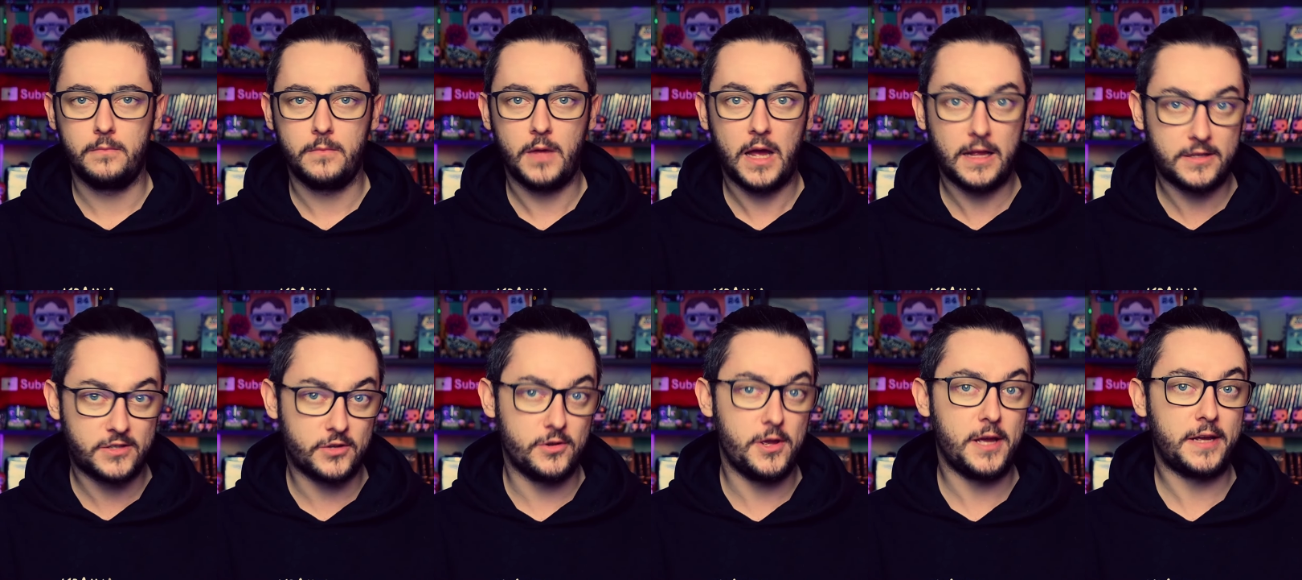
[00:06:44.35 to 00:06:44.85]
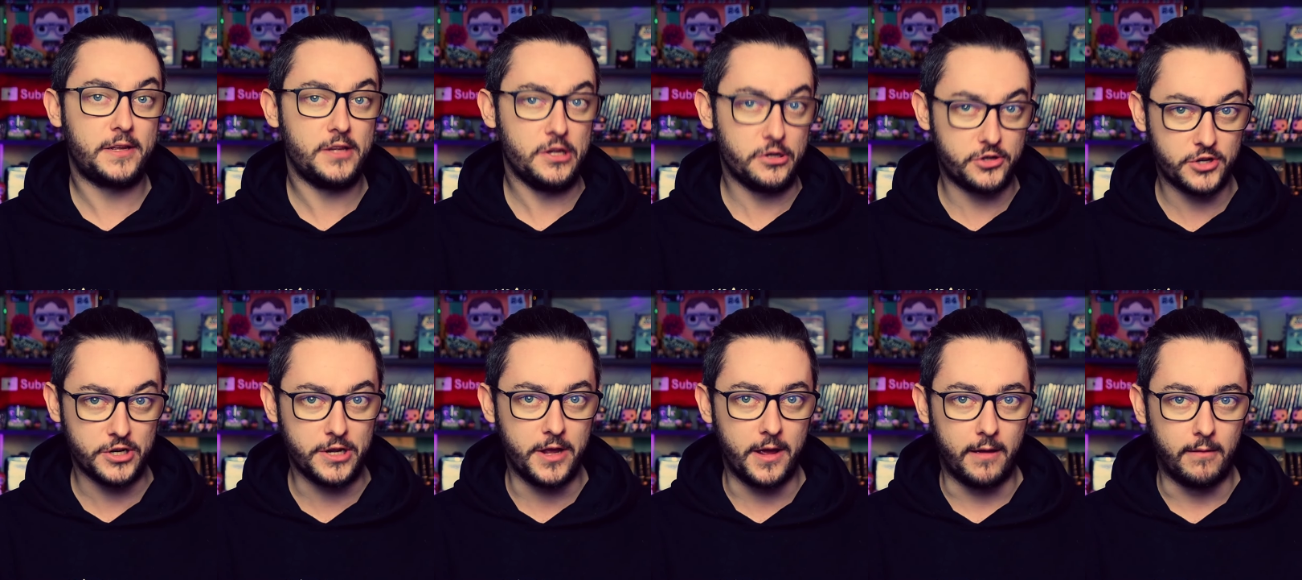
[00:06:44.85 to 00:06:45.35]
a co jak nie
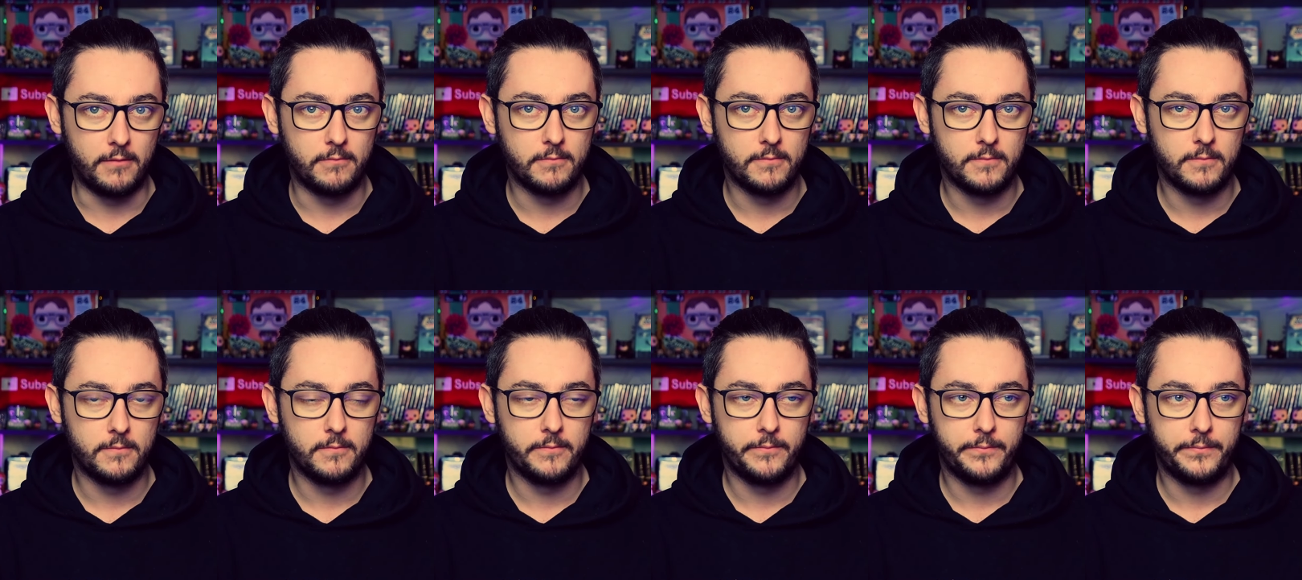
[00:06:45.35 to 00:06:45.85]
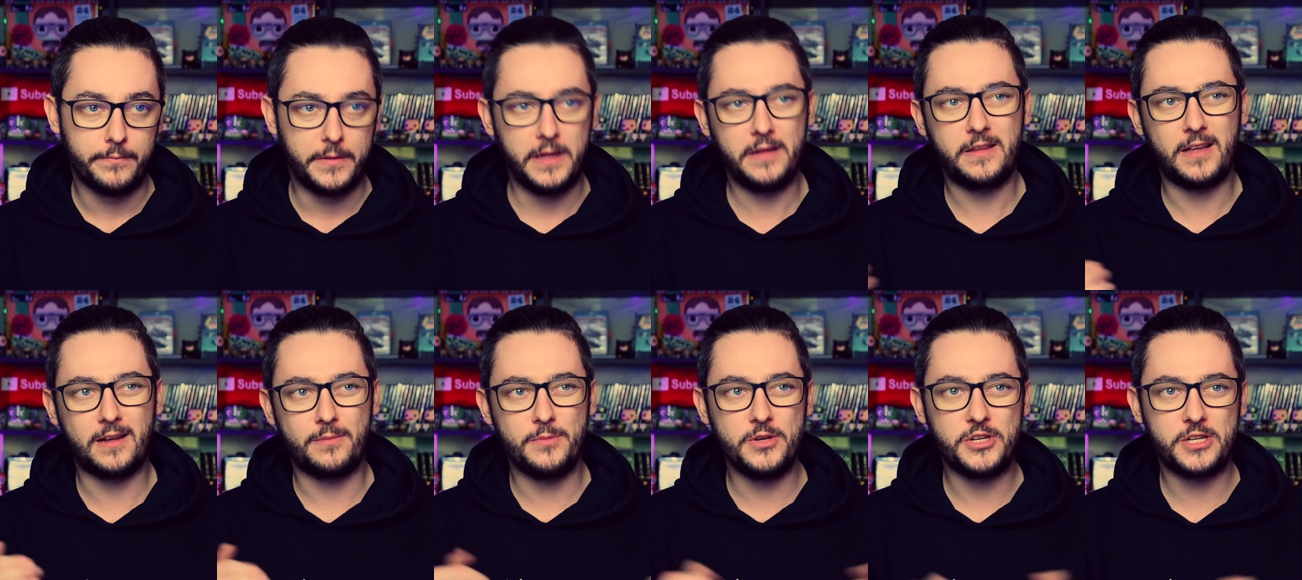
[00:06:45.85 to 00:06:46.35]
żyje? No i
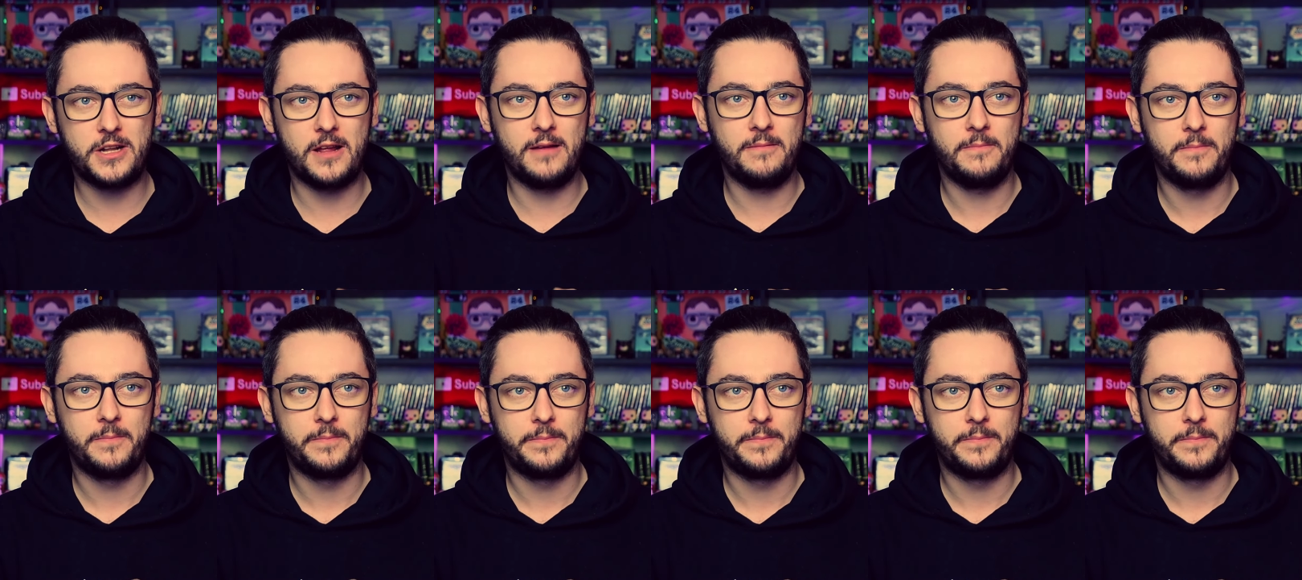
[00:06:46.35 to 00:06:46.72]
tak myślę,